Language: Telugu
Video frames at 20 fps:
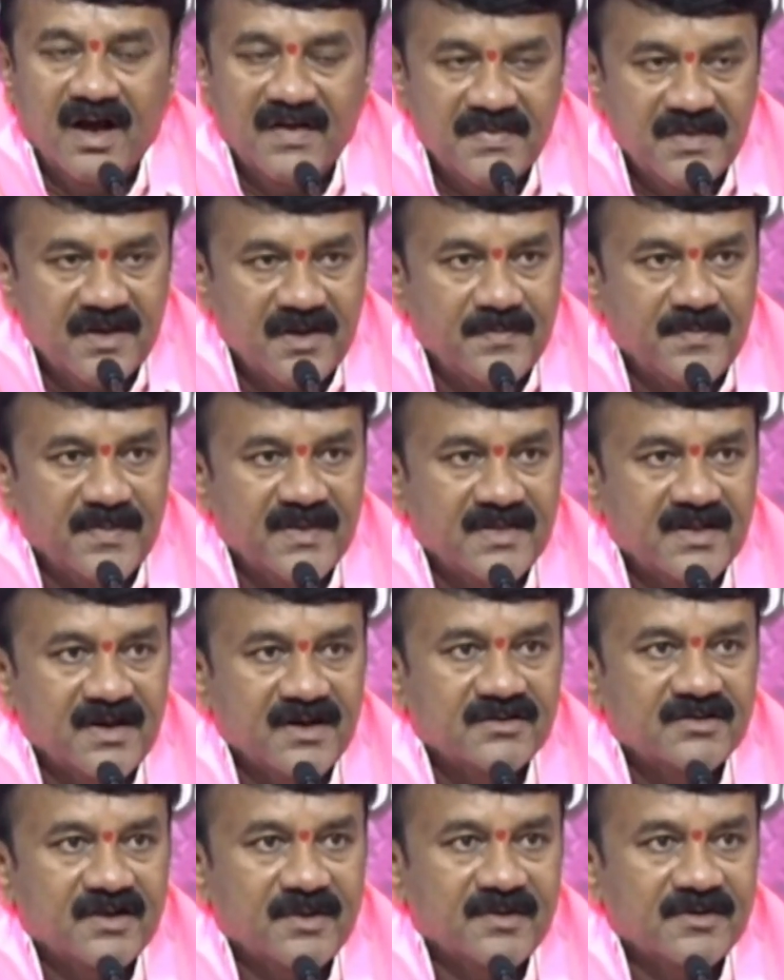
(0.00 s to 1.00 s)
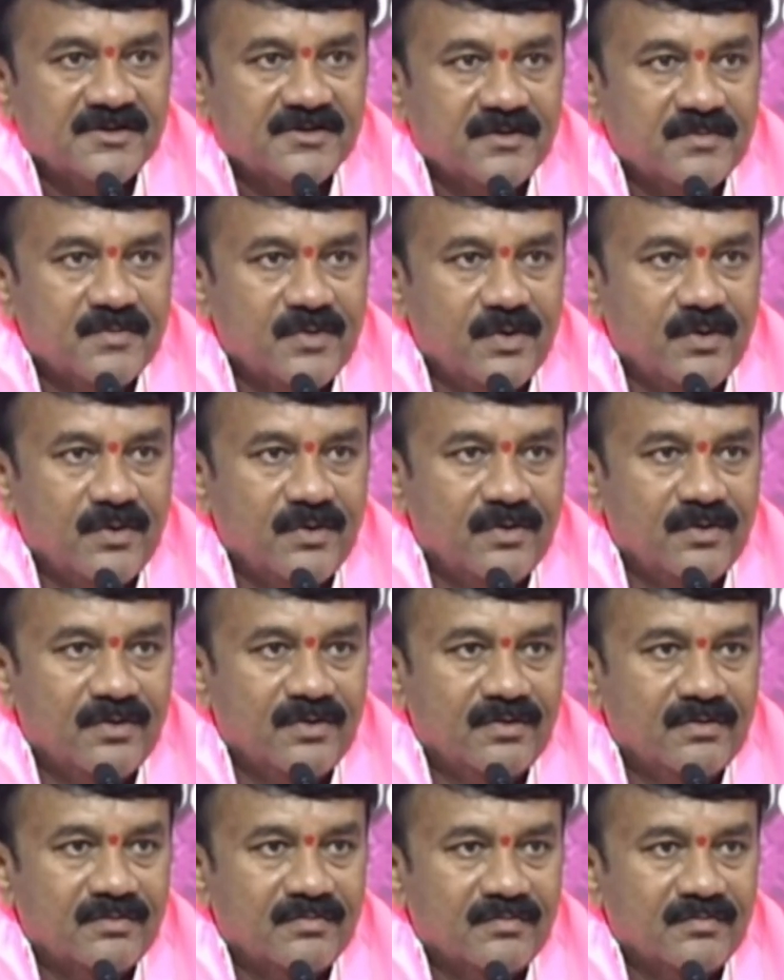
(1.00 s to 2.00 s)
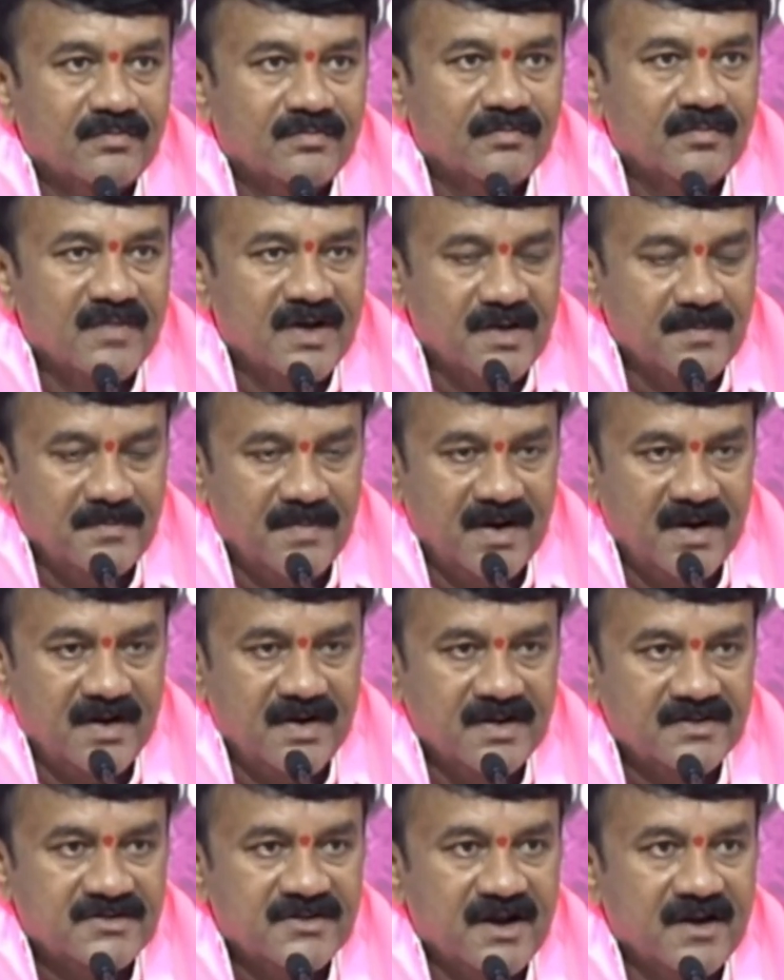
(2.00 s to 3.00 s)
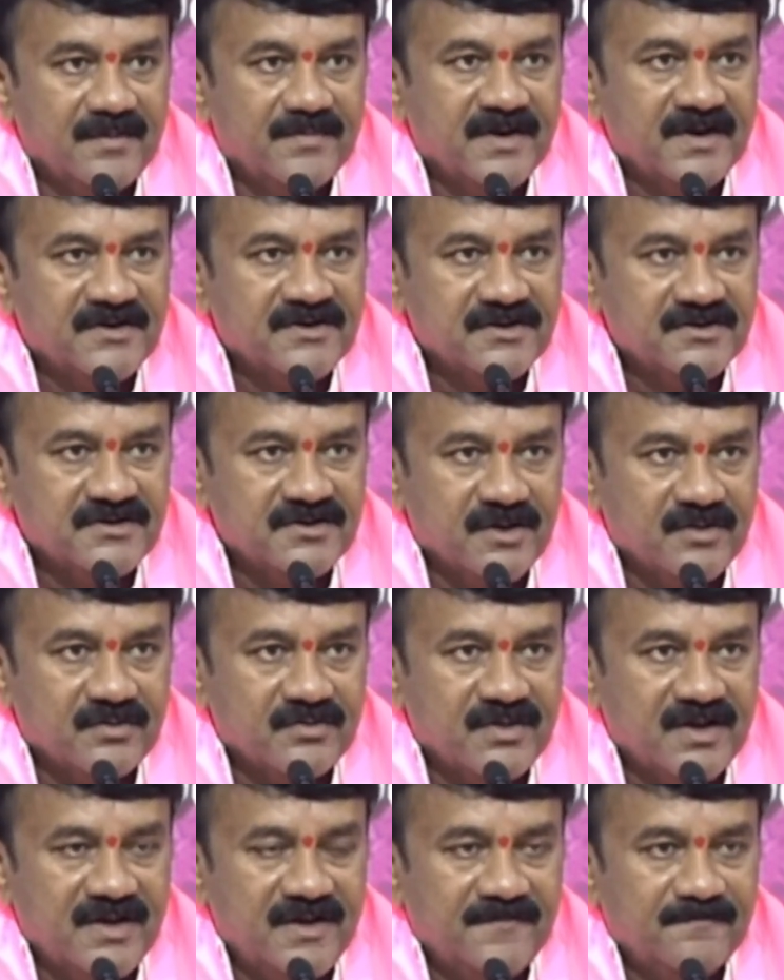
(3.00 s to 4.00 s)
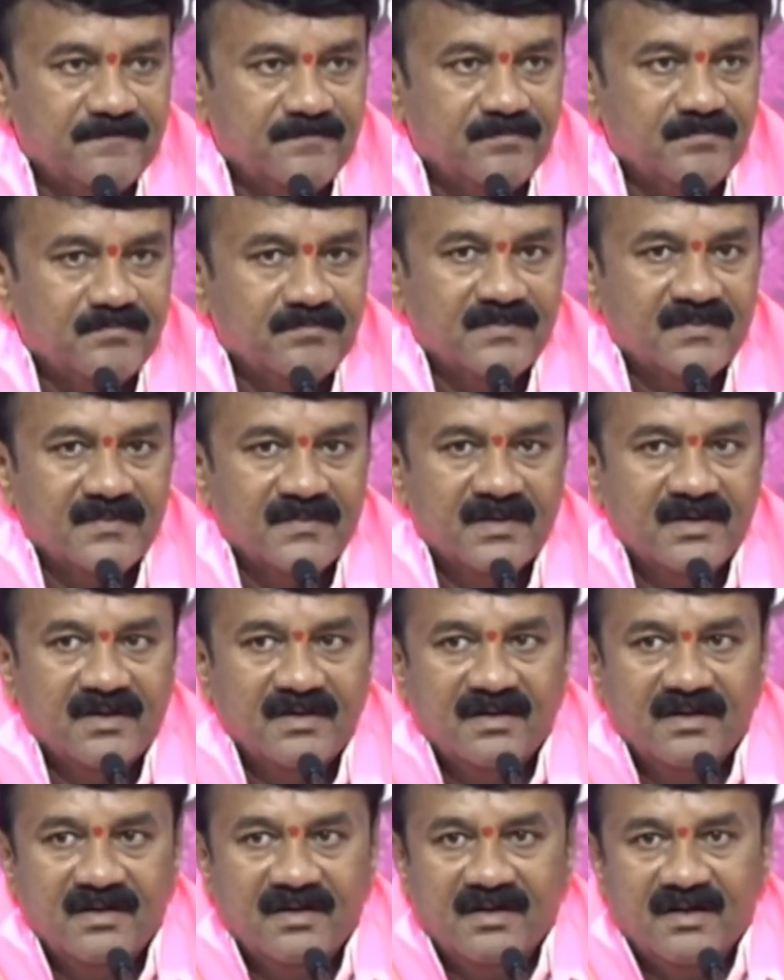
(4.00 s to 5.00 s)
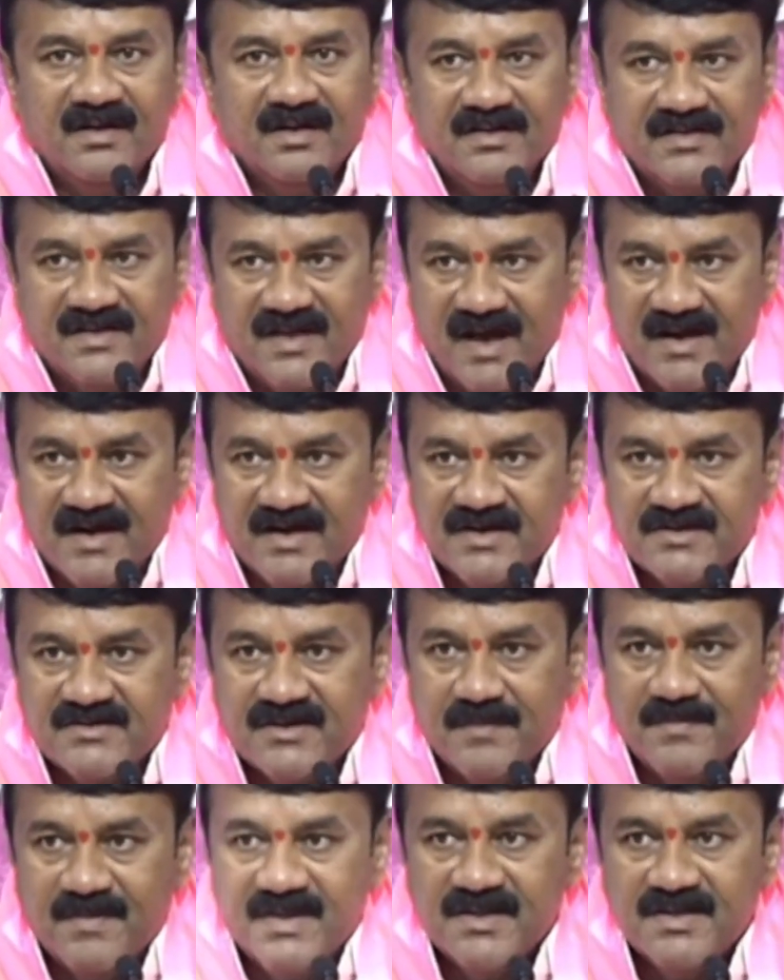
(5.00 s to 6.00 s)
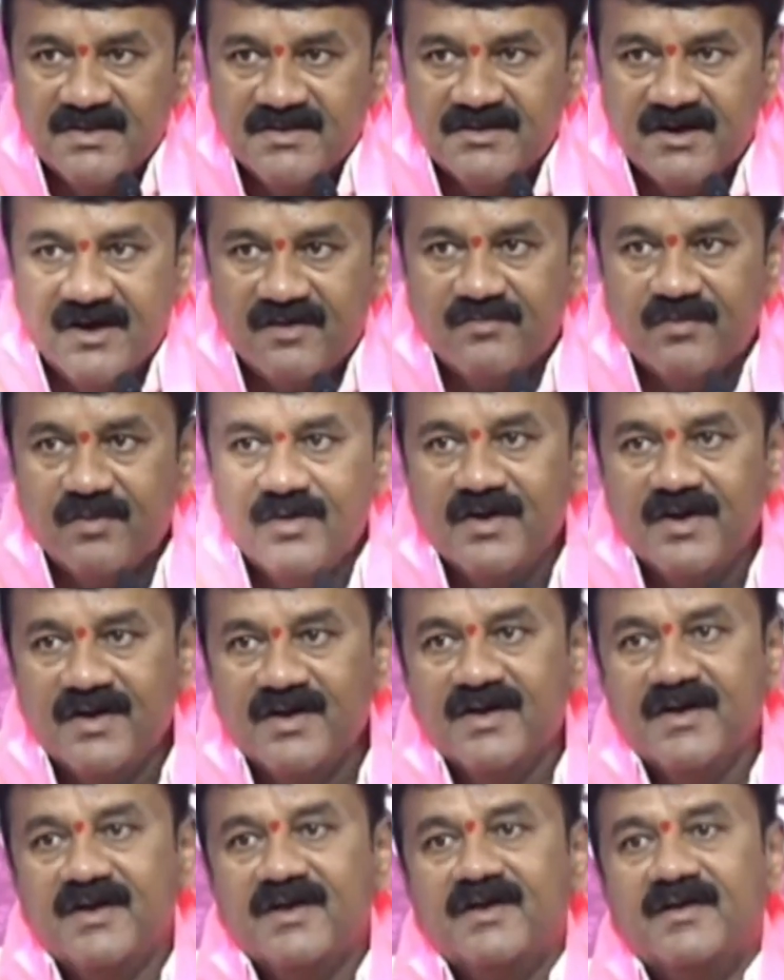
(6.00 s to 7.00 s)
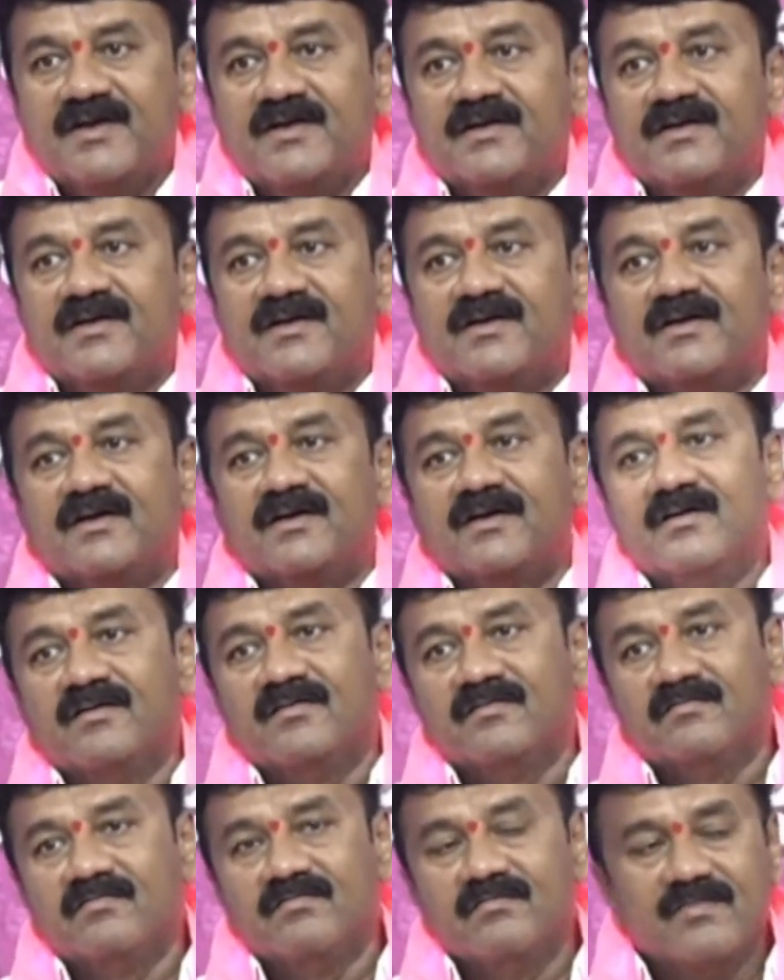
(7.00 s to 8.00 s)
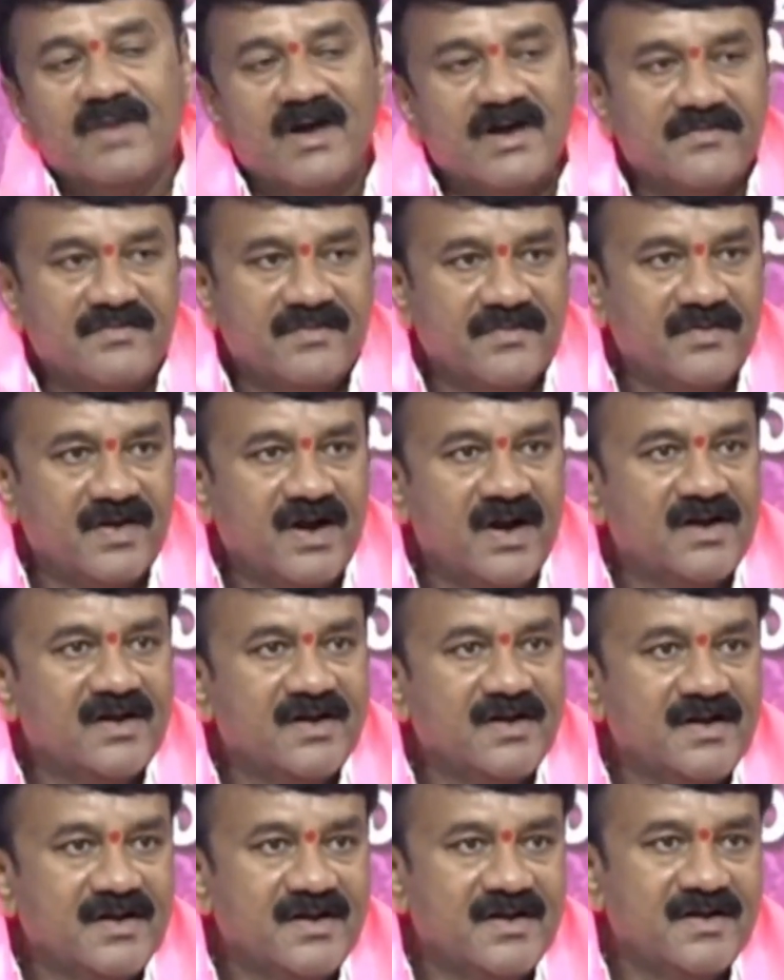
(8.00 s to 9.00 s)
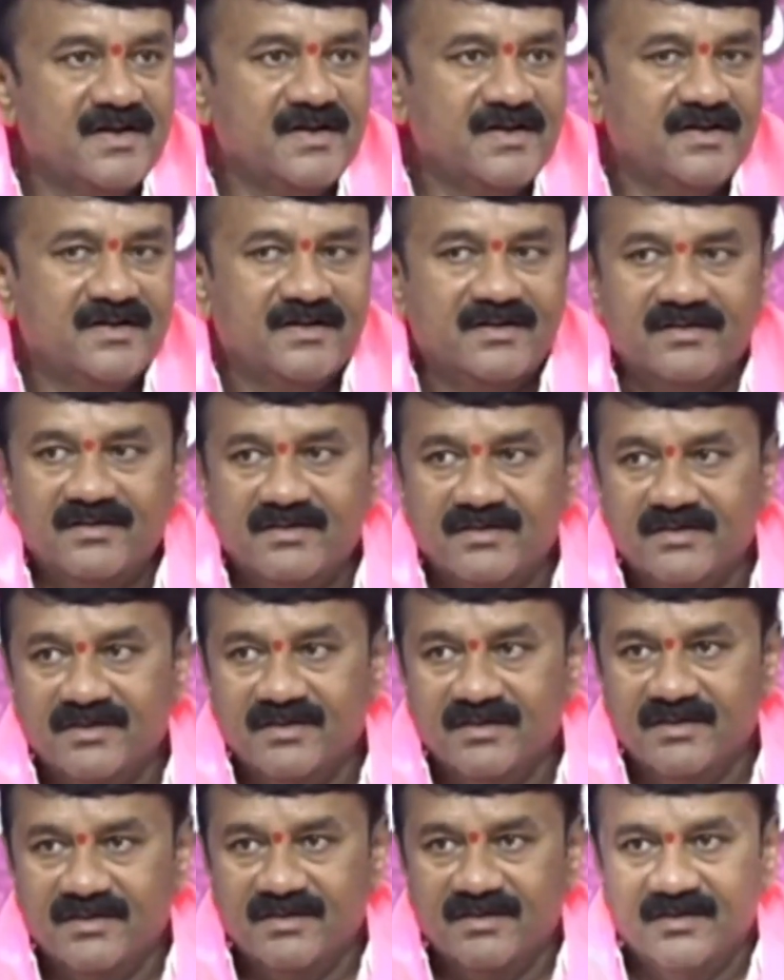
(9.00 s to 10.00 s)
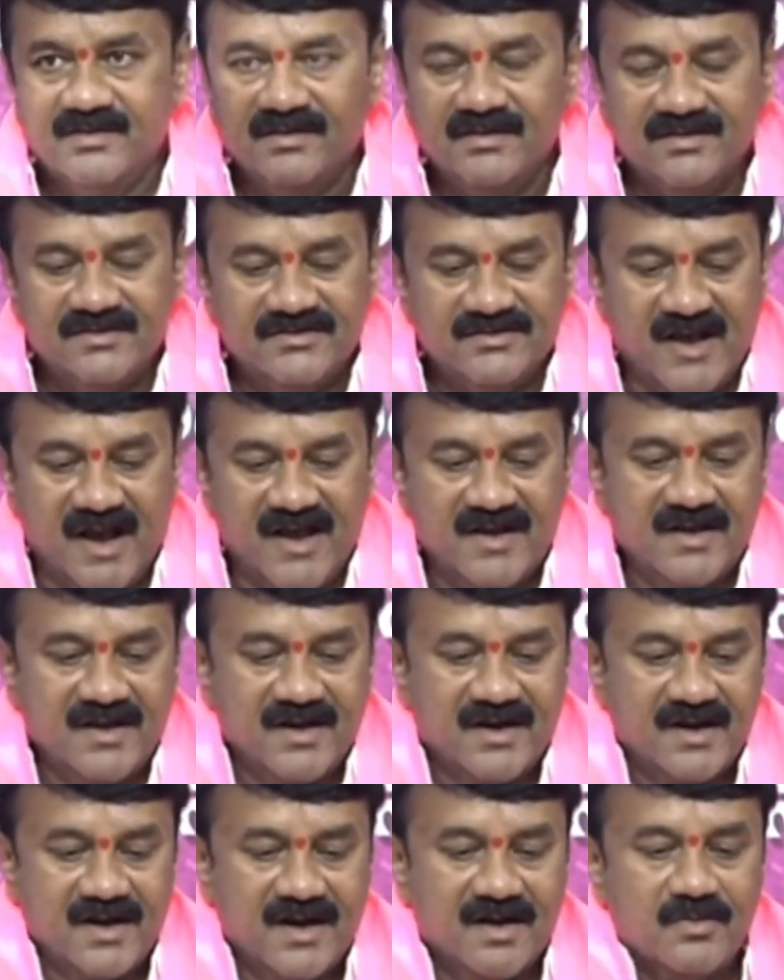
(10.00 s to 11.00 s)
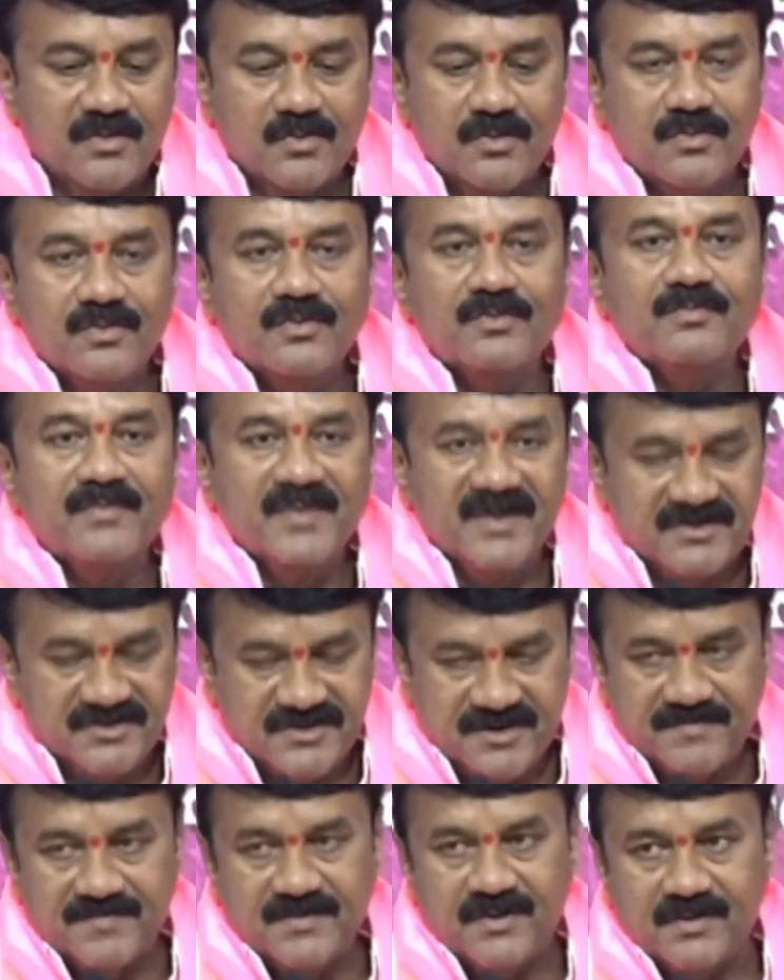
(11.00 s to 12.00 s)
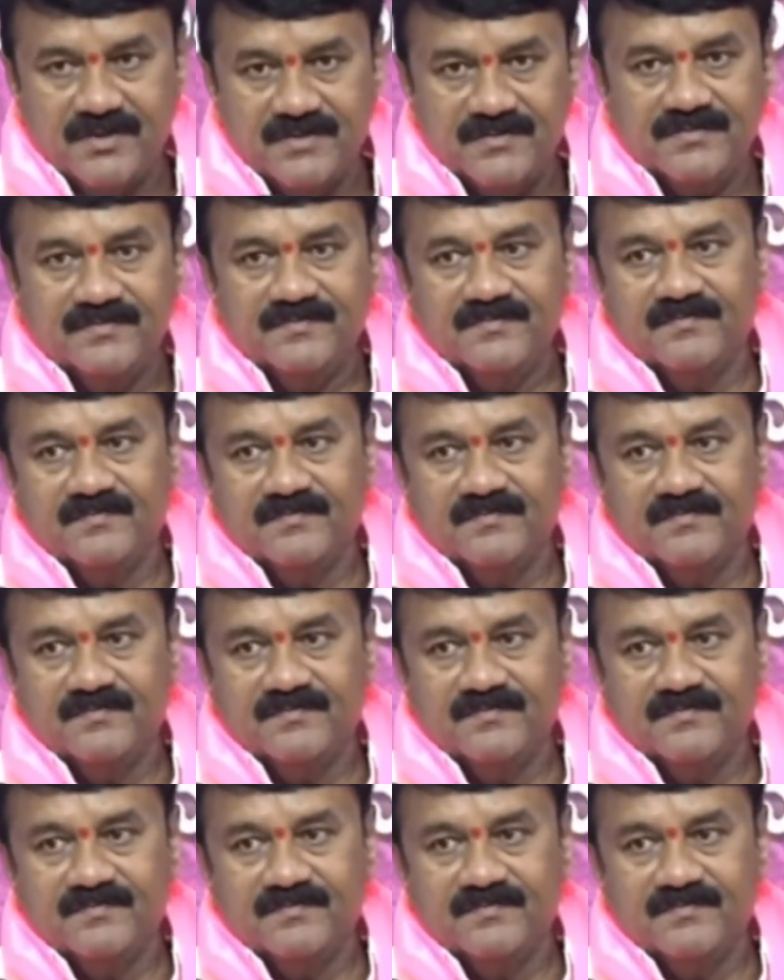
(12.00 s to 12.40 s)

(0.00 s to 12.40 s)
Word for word: అందరు పెద్దల సమక్షంలో మరి బర్త్డే సెలబ్రేషన్స్ జరుగుతాయి దానికి సంబంధించినటువంటి మరి వివరాలని సాయి కిరణ్ గారు మీకు చెప్తారు